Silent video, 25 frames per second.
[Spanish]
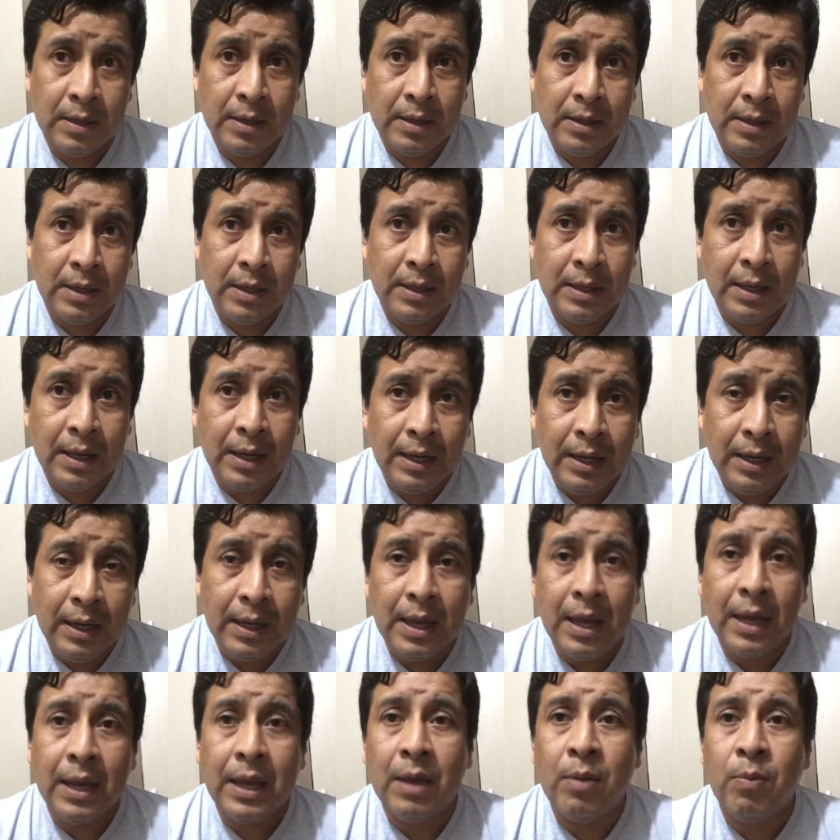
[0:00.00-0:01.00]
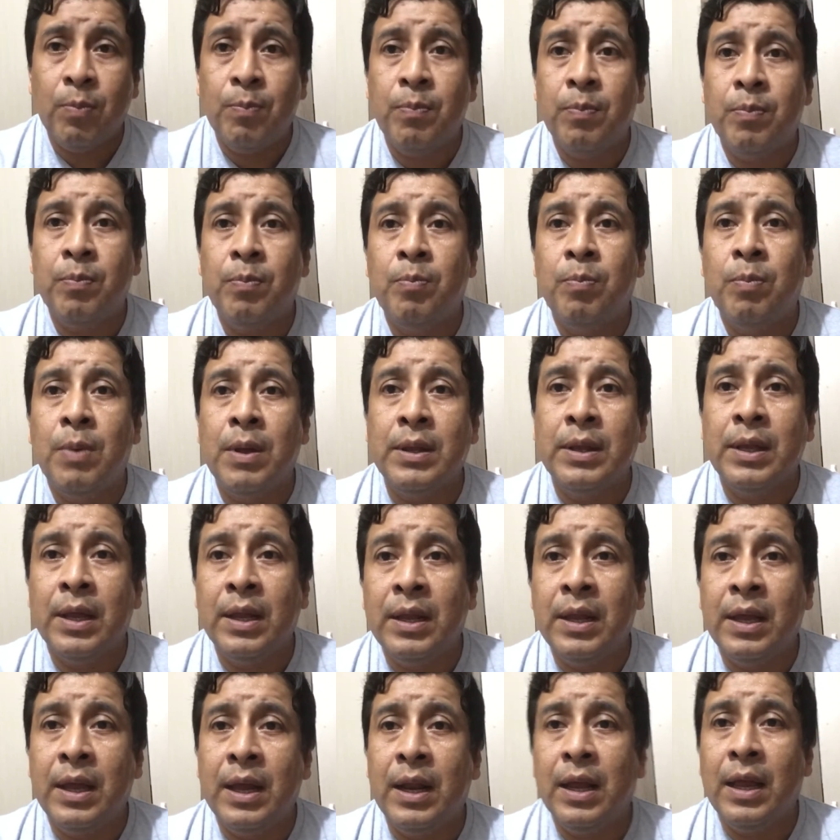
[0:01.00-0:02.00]
que tenía que
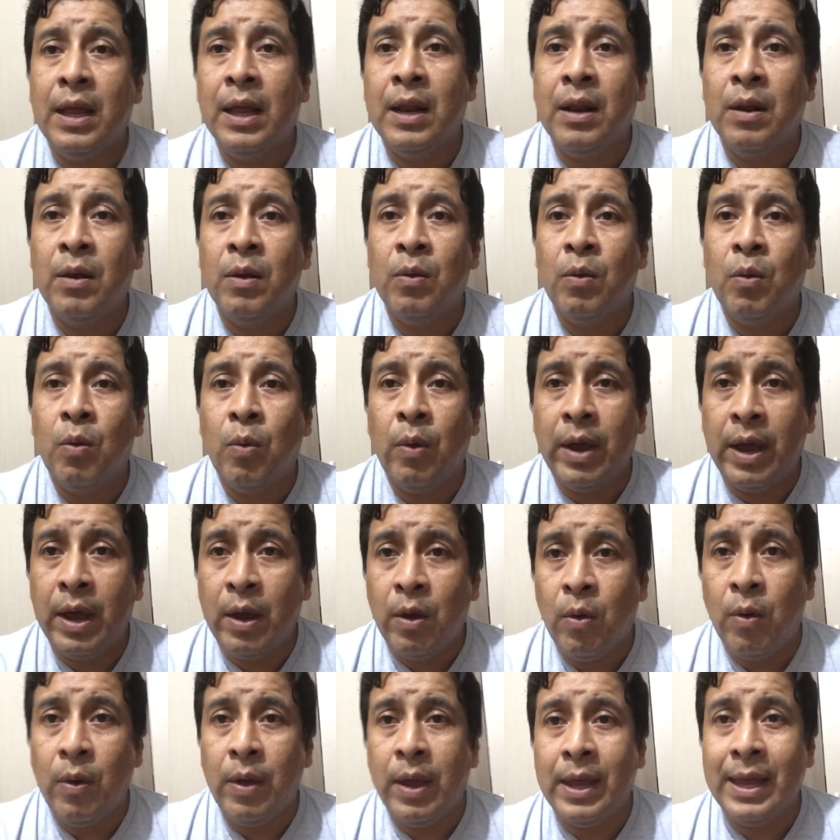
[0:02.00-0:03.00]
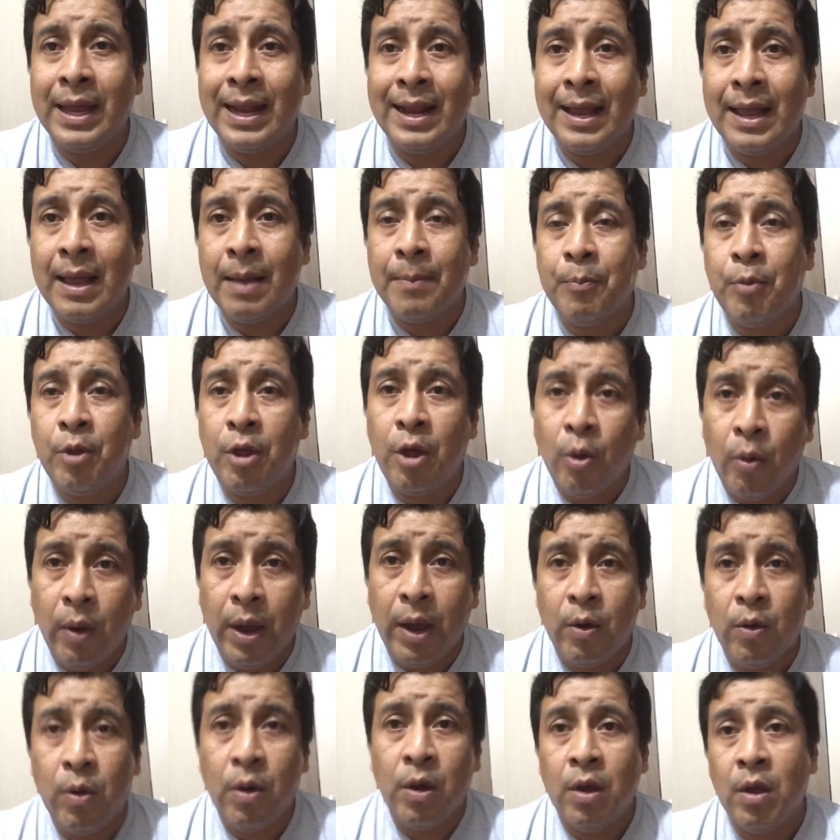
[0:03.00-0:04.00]
mantener el juego en el campo de
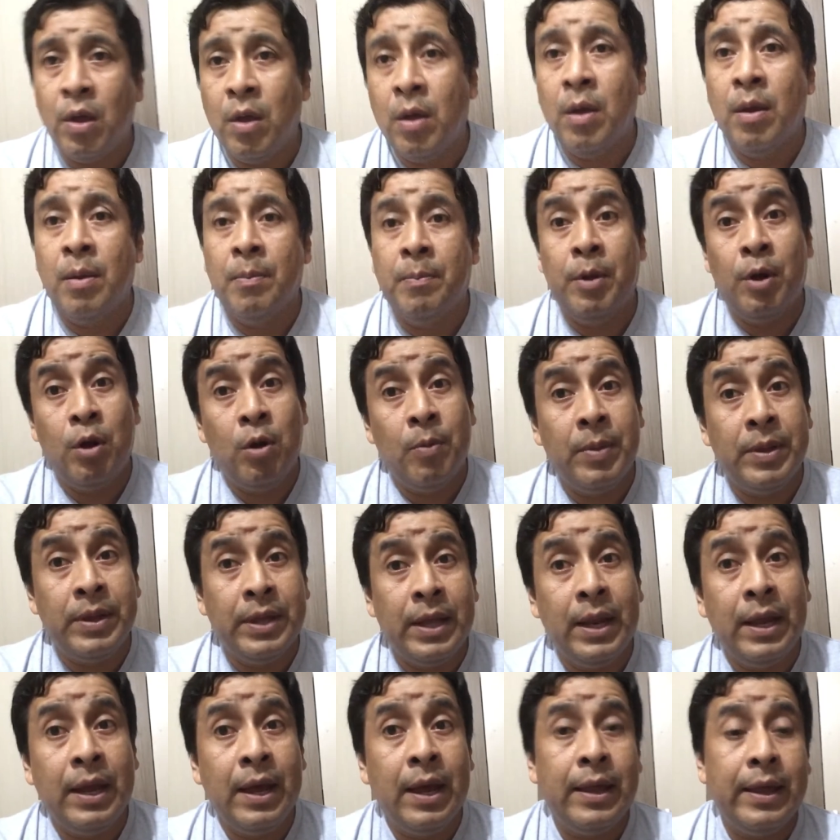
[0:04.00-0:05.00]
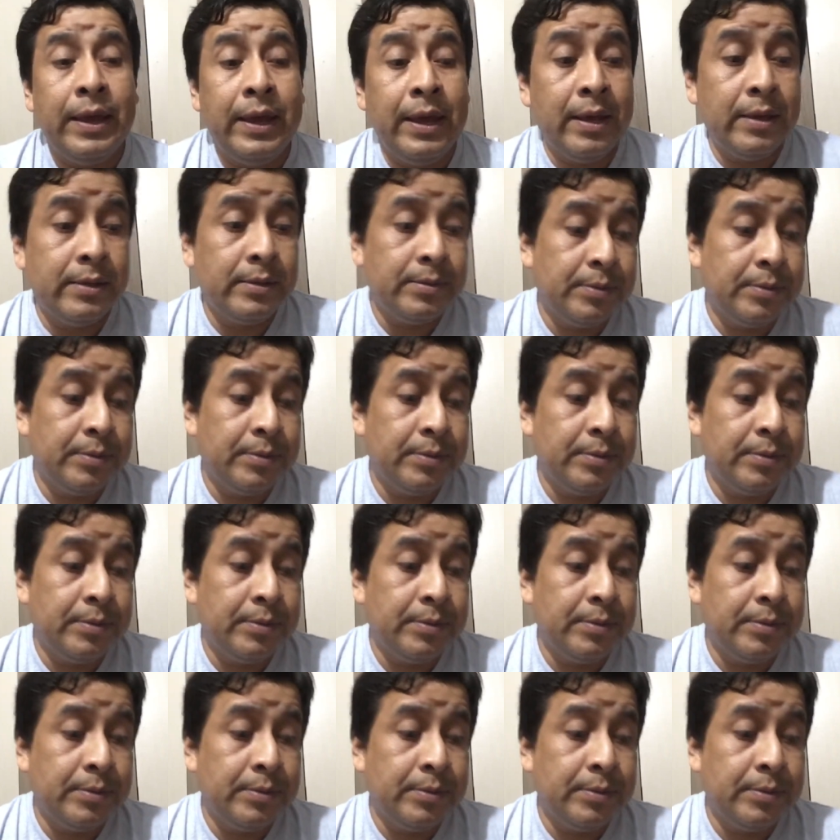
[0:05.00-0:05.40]
juego. Pero lo mantienen a Díaz.